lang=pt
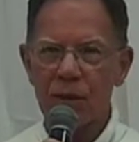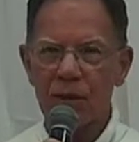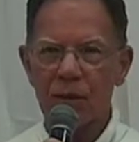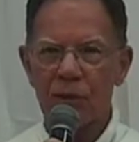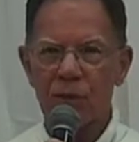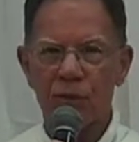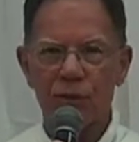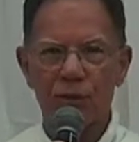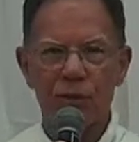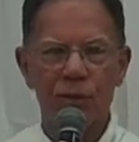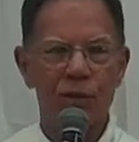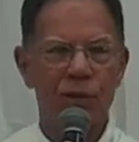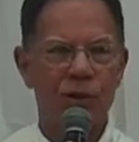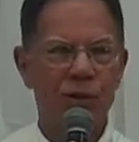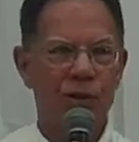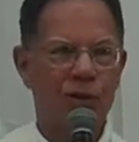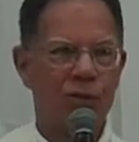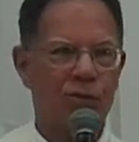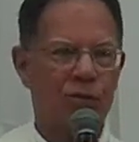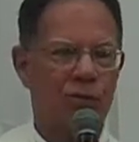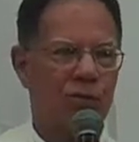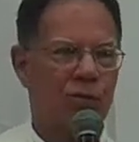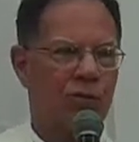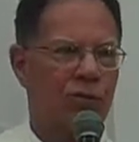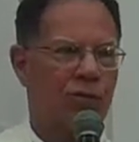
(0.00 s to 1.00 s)
no
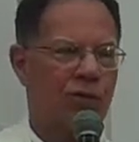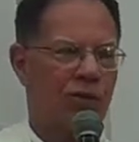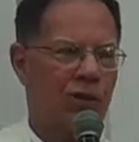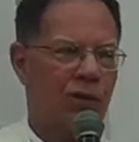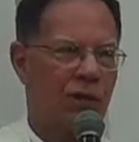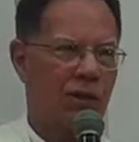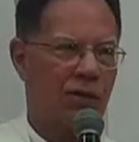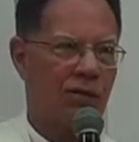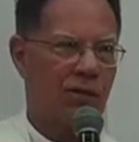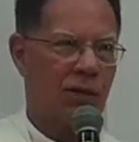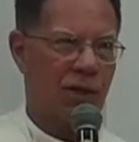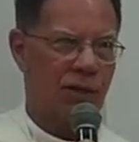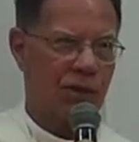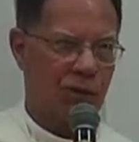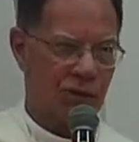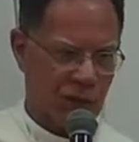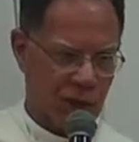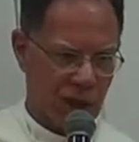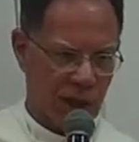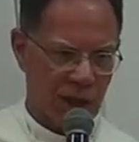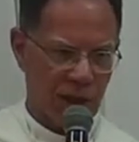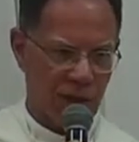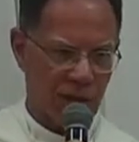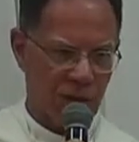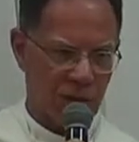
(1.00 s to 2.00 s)
início do seu
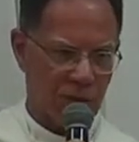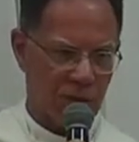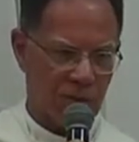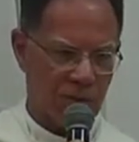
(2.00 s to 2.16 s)
evangelho.